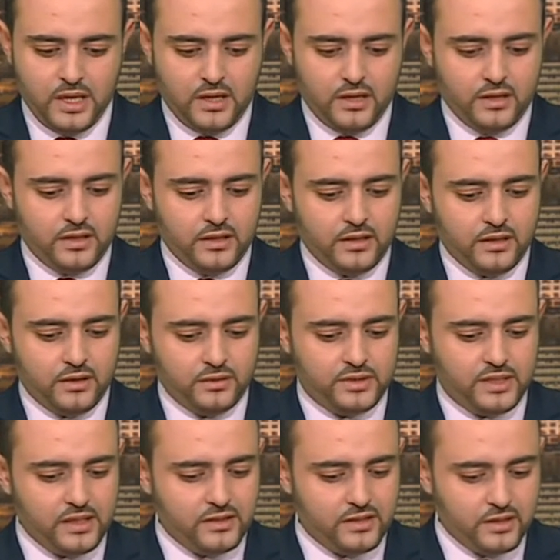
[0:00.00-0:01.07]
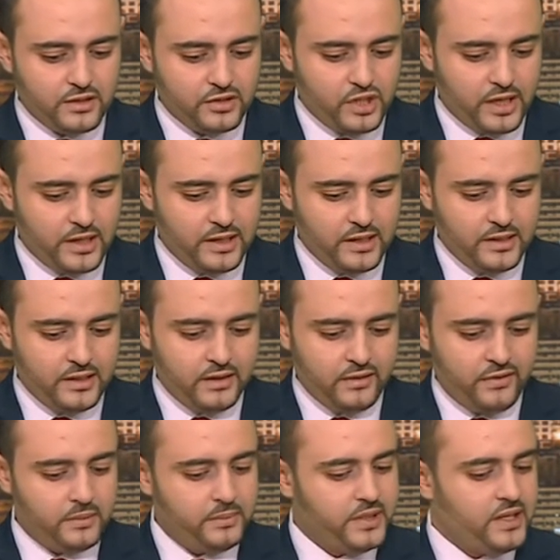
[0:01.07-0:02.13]
آه، استاذ جعلالي في
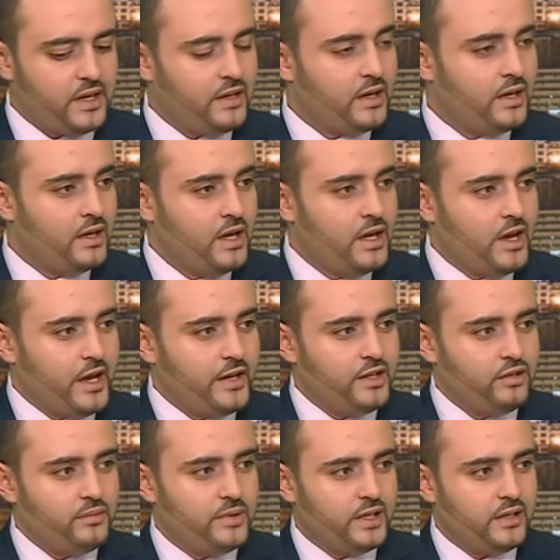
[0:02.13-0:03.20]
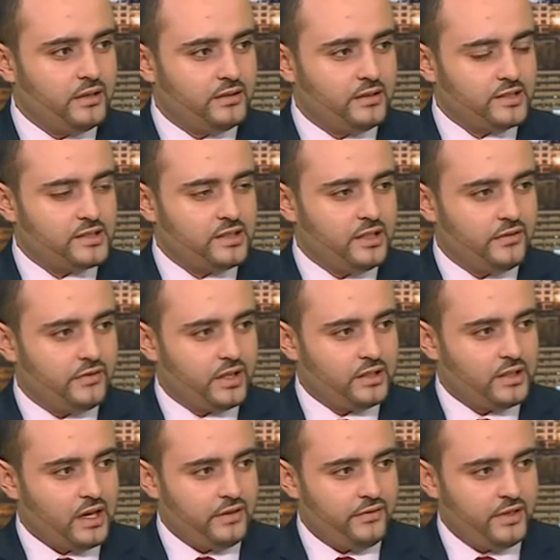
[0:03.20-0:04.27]
البدايه اين يمكن تصنيف
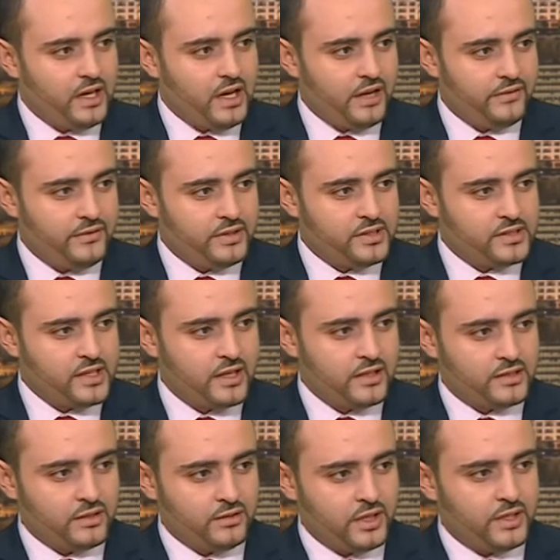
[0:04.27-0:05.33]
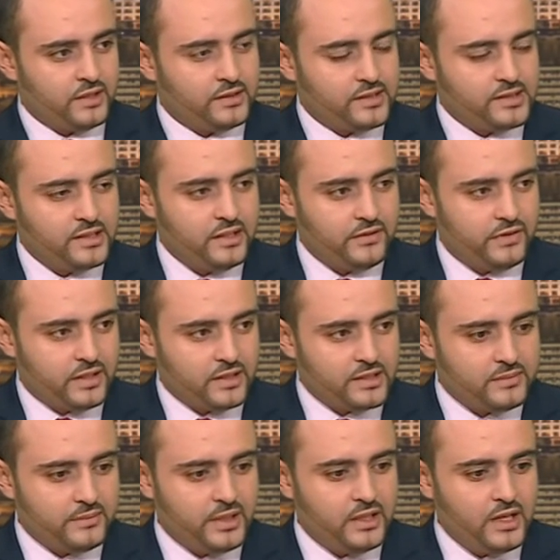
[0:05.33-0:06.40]
قطاع الفلاحه في الجزائر سواء التصنيف
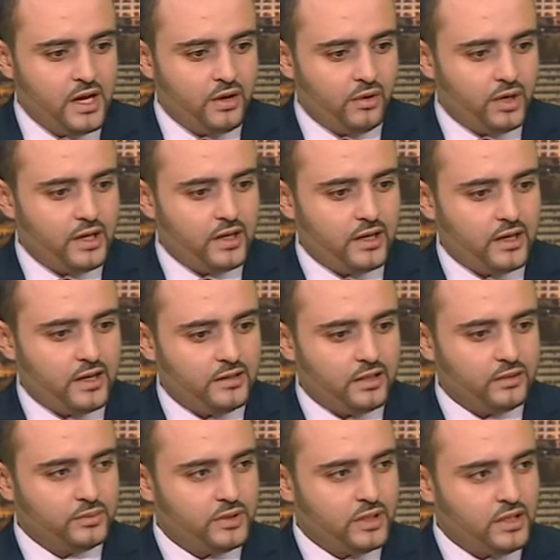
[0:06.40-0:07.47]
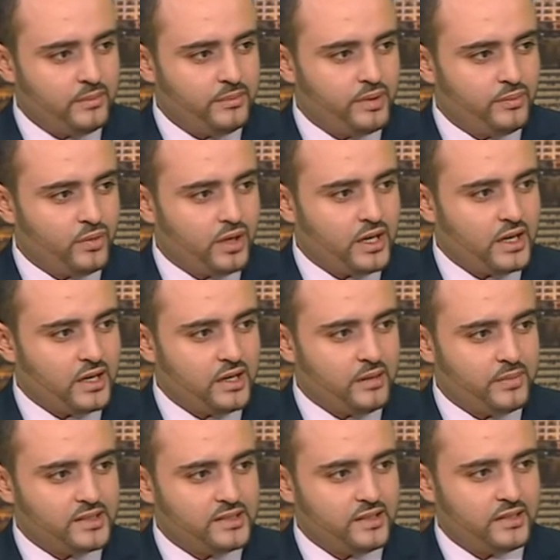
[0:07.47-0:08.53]
الرسمي وهل لك ان تمدنا بمقارنه
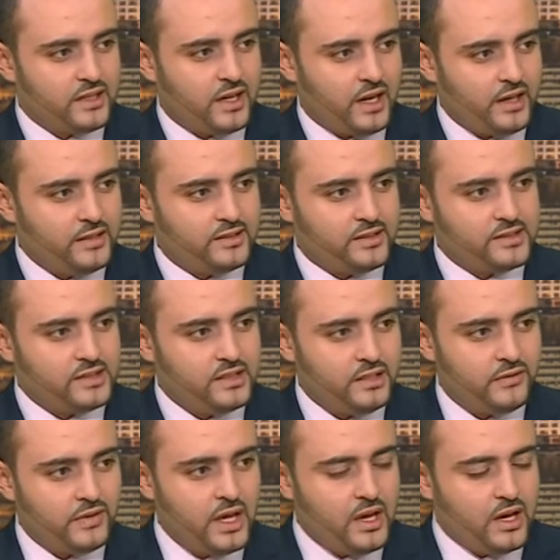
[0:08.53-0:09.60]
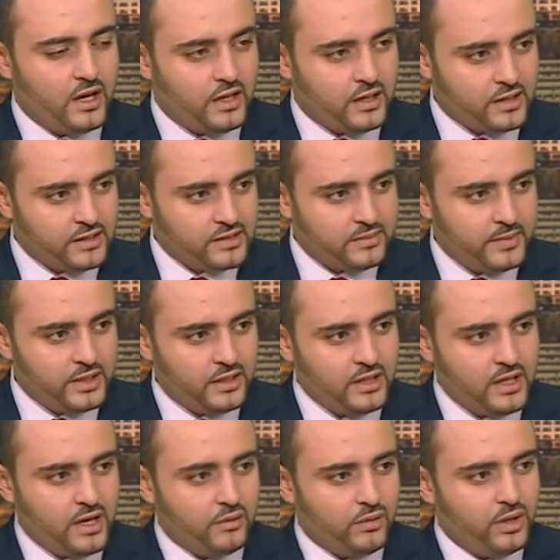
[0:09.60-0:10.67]
بسيطه عن التصنيف الرسمي
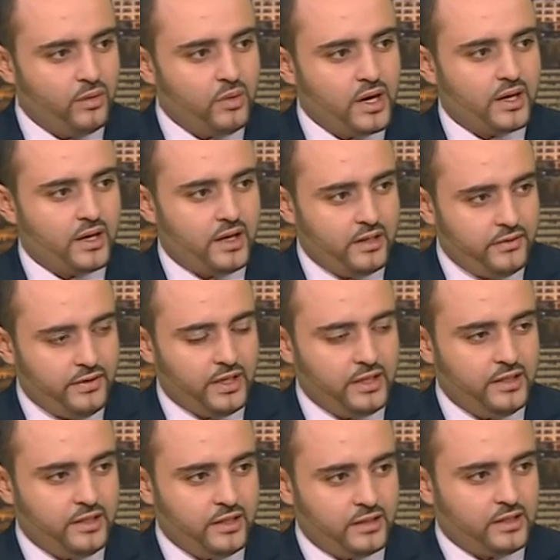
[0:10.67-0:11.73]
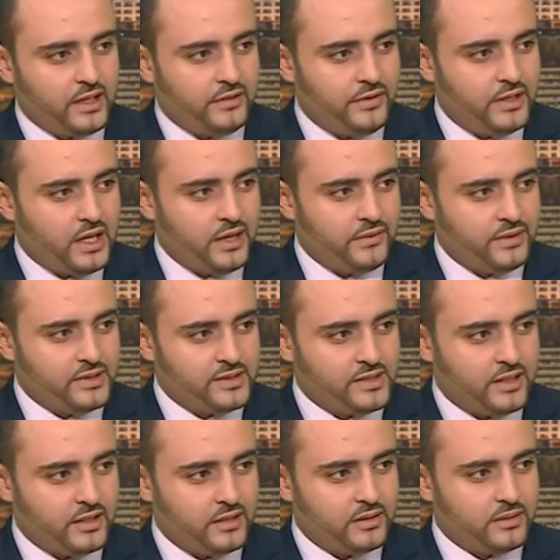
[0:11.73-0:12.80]
والواقع الفعلي لقطاع الفلاحه في
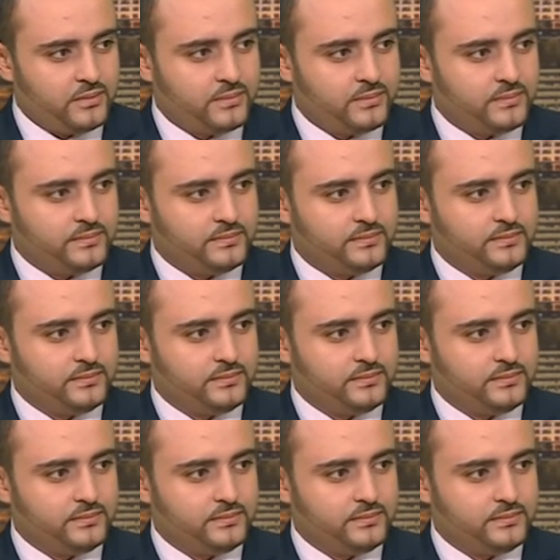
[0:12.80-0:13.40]
الجزائر؟ شكرا